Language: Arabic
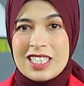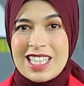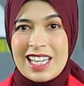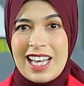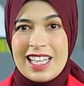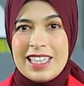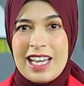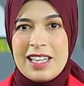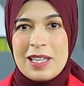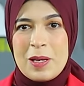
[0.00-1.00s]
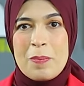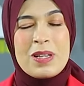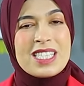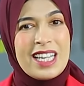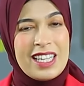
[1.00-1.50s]
يستغنى عن ده
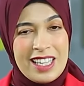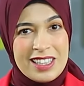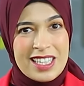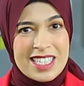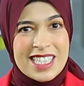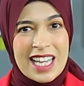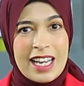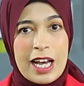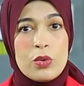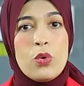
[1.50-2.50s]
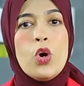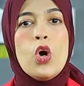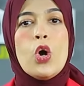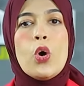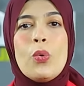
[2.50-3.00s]
بس اللي نقدر نستغنى عنه
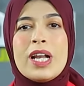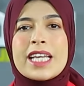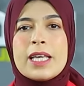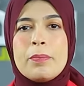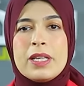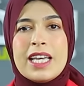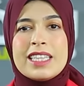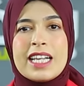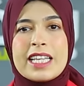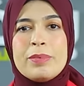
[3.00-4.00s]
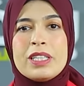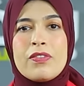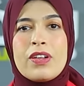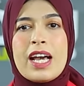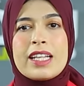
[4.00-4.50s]
هو الكميات الكبيرة
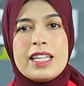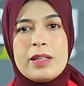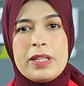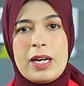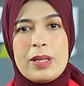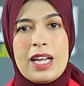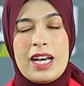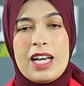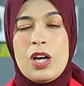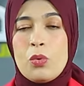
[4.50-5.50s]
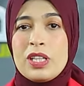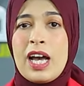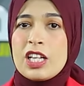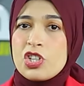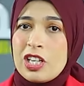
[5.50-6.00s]
في الأكل اللي بنعملها وده
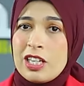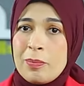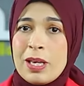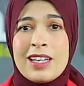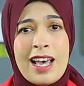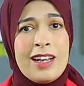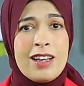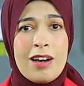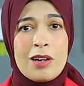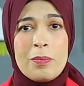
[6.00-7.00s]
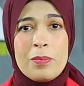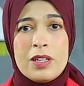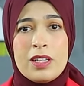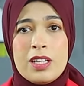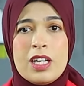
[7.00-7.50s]
علشان نبان أهل كرم
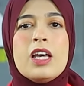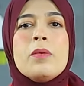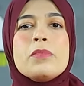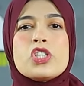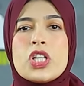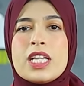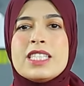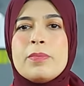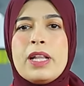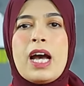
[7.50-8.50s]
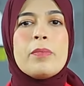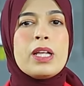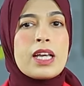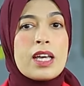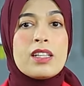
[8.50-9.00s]
مش لازم
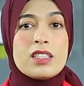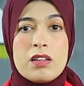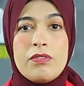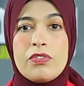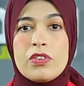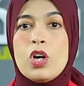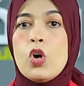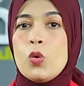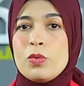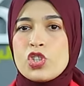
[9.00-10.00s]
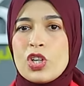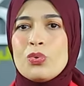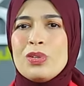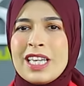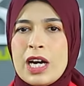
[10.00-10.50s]
نعمل كذا صنف ومش
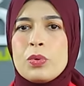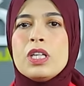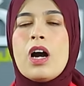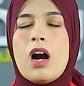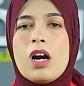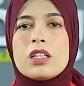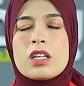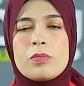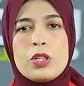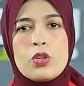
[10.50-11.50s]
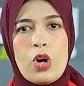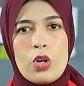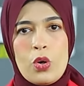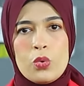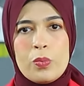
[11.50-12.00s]
ضروري قوي أكتر من نوع
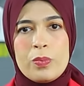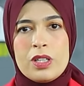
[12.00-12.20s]
لحوم